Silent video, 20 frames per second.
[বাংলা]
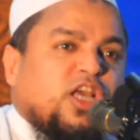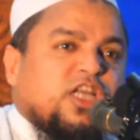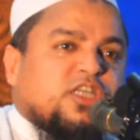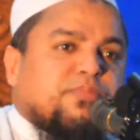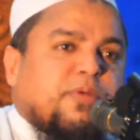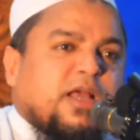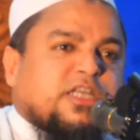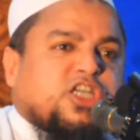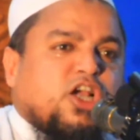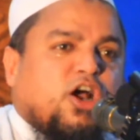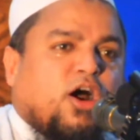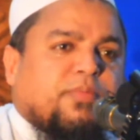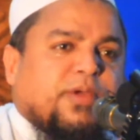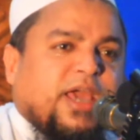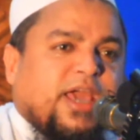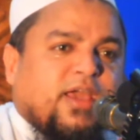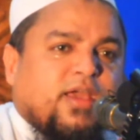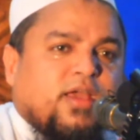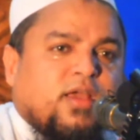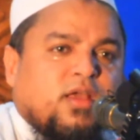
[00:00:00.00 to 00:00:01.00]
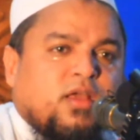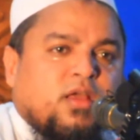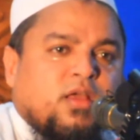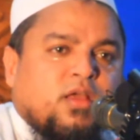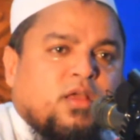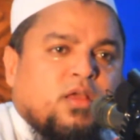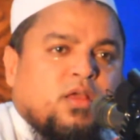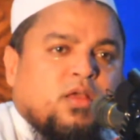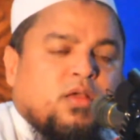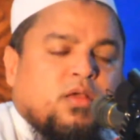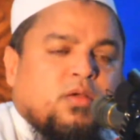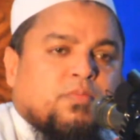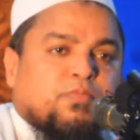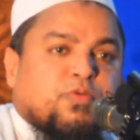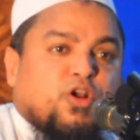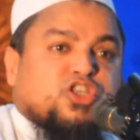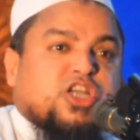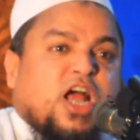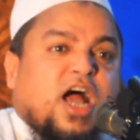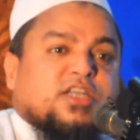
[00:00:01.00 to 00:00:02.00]
পুলিশ বেশি হবে
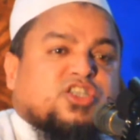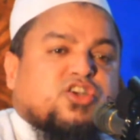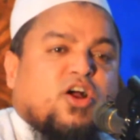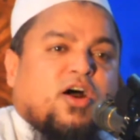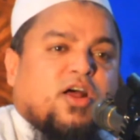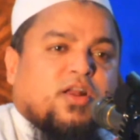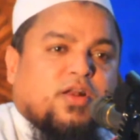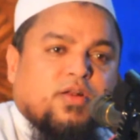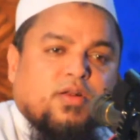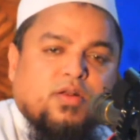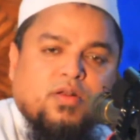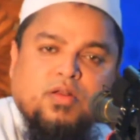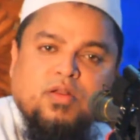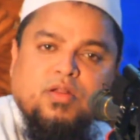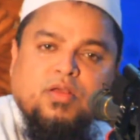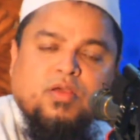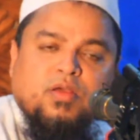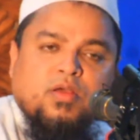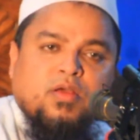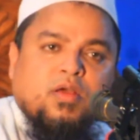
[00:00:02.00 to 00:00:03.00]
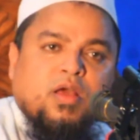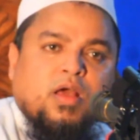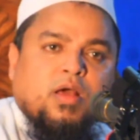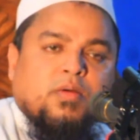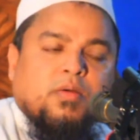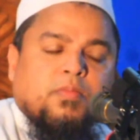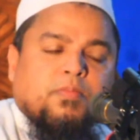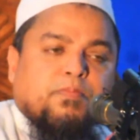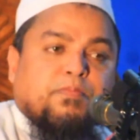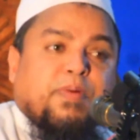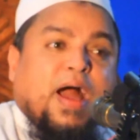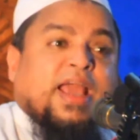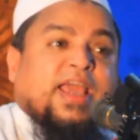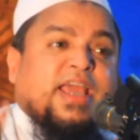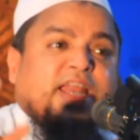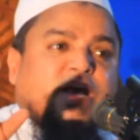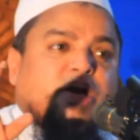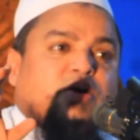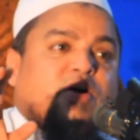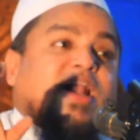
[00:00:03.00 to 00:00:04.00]
প্রশাসন
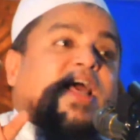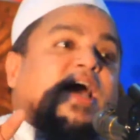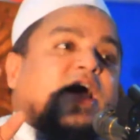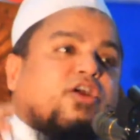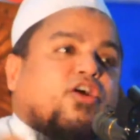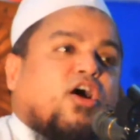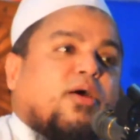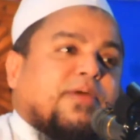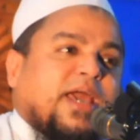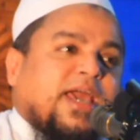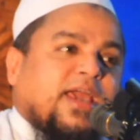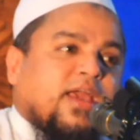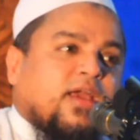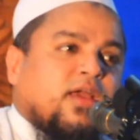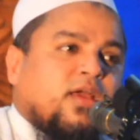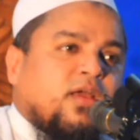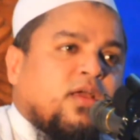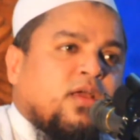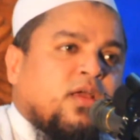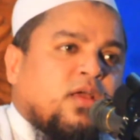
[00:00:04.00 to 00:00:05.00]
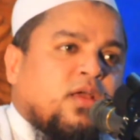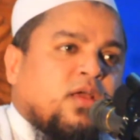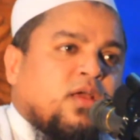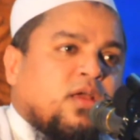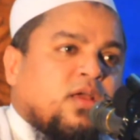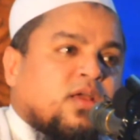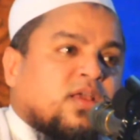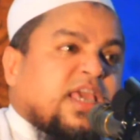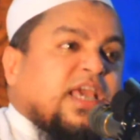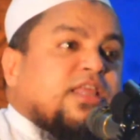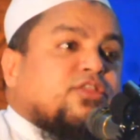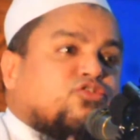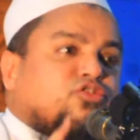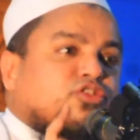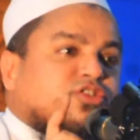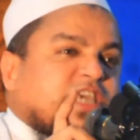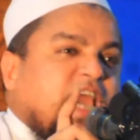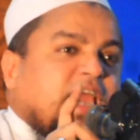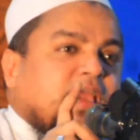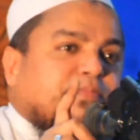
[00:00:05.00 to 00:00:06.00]
বাহিনী অনেক হবে
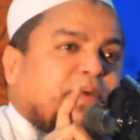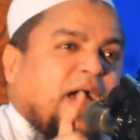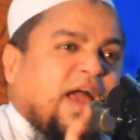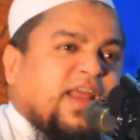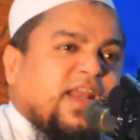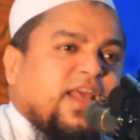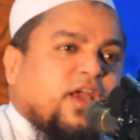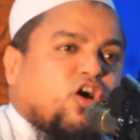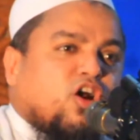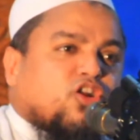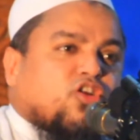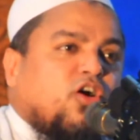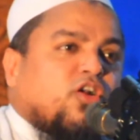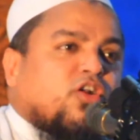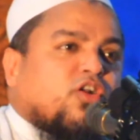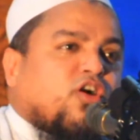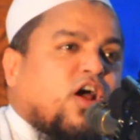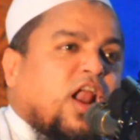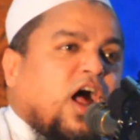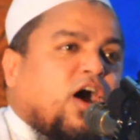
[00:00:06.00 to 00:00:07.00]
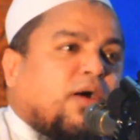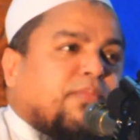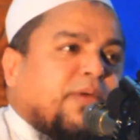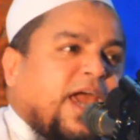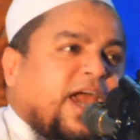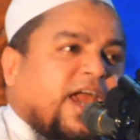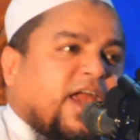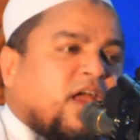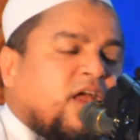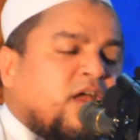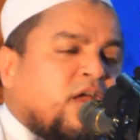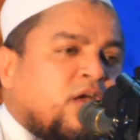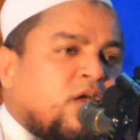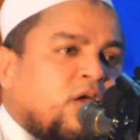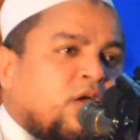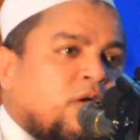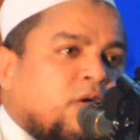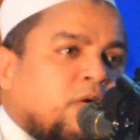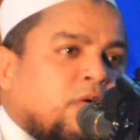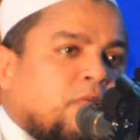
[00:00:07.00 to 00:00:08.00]
কিন্তু যেই বাহিনী গঠন করা হবে
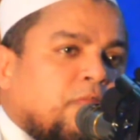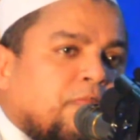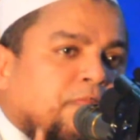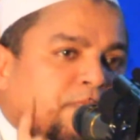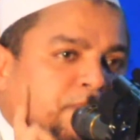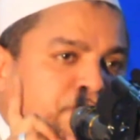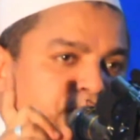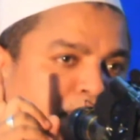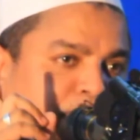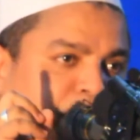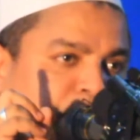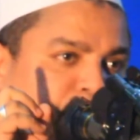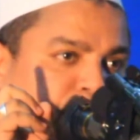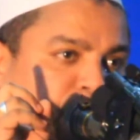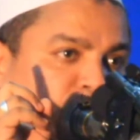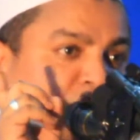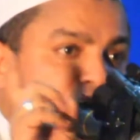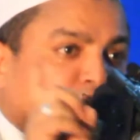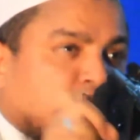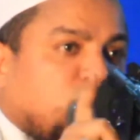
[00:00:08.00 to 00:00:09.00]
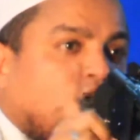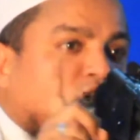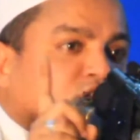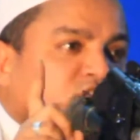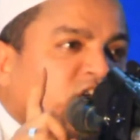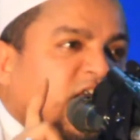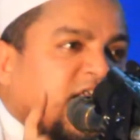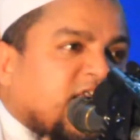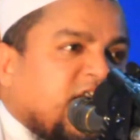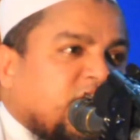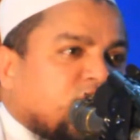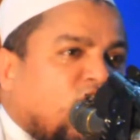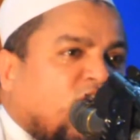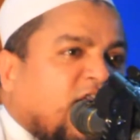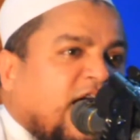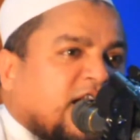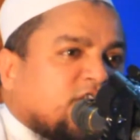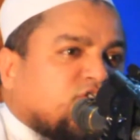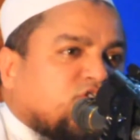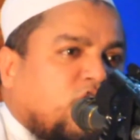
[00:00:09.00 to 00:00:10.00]
মৎখরদেরকে
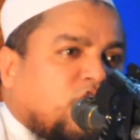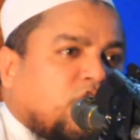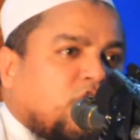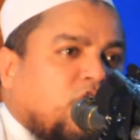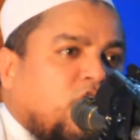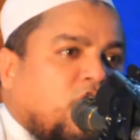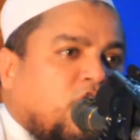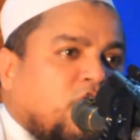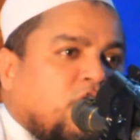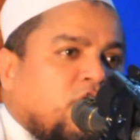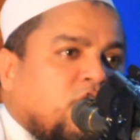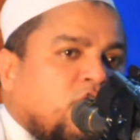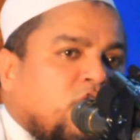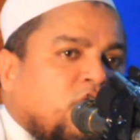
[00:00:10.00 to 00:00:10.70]
ধরার জন্য